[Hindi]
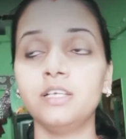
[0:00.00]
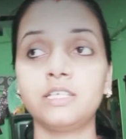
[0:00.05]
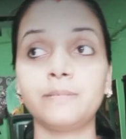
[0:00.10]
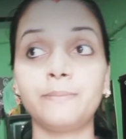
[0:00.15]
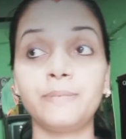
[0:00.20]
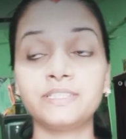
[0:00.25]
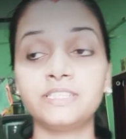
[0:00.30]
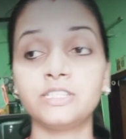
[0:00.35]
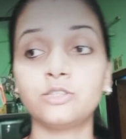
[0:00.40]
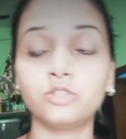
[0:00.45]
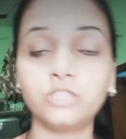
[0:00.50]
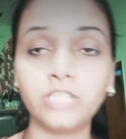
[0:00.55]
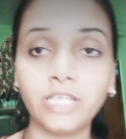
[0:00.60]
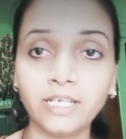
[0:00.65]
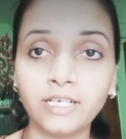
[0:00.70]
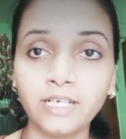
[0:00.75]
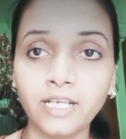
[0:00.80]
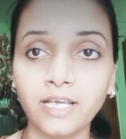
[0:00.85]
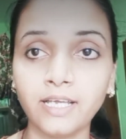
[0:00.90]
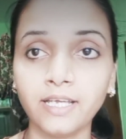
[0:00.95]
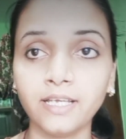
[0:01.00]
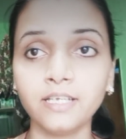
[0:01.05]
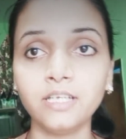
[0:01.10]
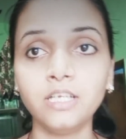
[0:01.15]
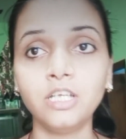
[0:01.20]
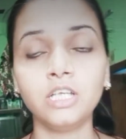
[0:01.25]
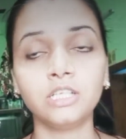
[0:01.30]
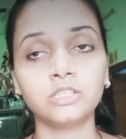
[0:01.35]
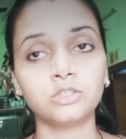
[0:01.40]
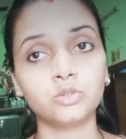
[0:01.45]
या बच्चे को देखना है
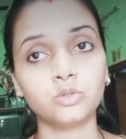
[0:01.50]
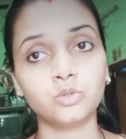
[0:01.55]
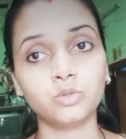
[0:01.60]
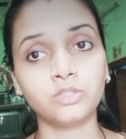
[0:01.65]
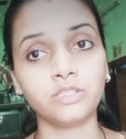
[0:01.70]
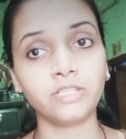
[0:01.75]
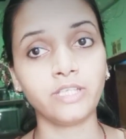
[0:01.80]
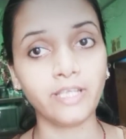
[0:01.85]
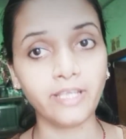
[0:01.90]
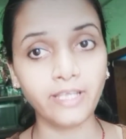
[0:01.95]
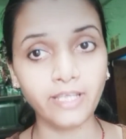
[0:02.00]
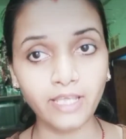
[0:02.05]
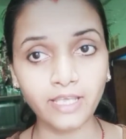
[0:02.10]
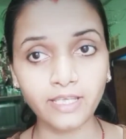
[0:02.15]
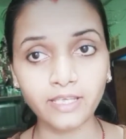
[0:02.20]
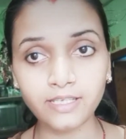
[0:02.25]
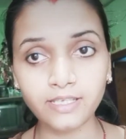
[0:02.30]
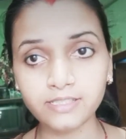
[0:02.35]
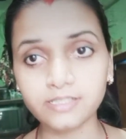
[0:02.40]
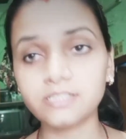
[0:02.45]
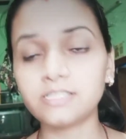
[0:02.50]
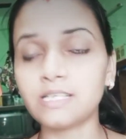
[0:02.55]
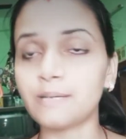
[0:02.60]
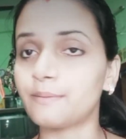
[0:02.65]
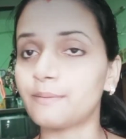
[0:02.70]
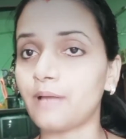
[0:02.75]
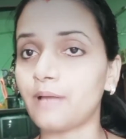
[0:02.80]
तो एक इस चीज़ से